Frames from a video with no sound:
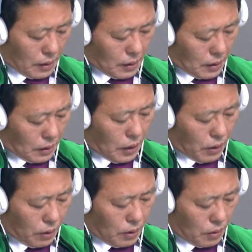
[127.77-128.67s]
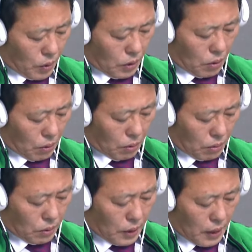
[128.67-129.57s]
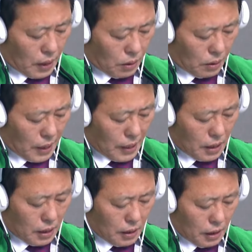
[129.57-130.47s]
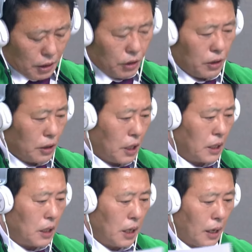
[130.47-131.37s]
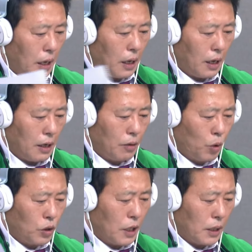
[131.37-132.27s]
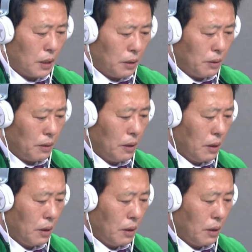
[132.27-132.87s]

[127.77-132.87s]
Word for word: 근데요 이번 선호도 조사에서 사실 1위를 차지한 게 뭔지 아세요?